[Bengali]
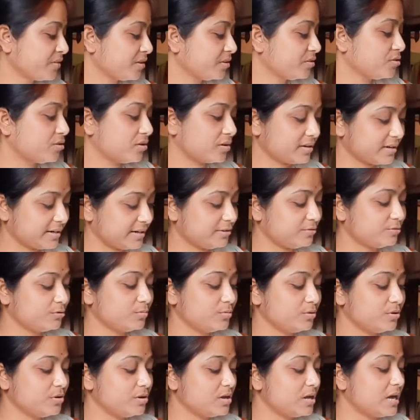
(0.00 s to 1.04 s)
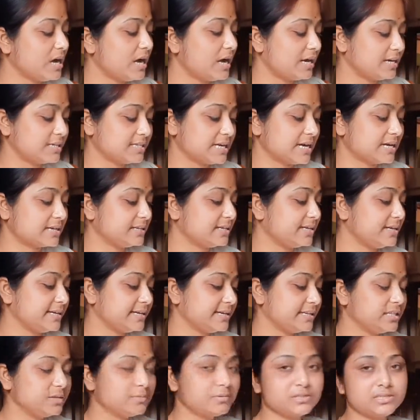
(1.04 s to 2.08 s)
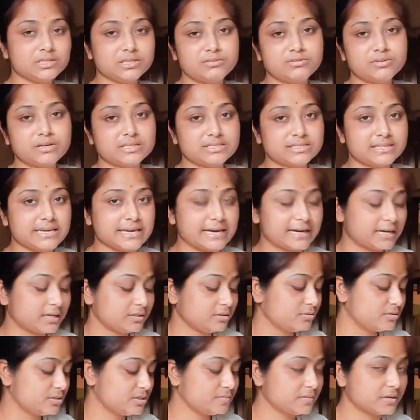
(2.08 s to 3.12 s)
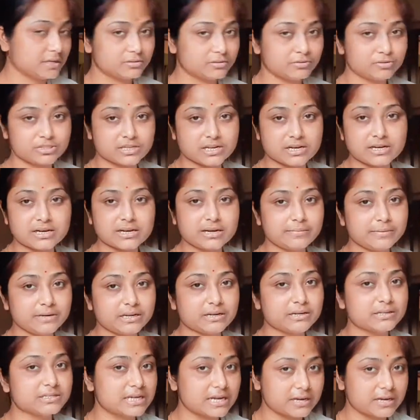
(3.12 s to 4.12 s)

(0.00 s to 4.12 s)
তরকারি করব আর শাকটা রেখে দেবো যেহেতু আজকে একাদশী মা তো শাক খাবে না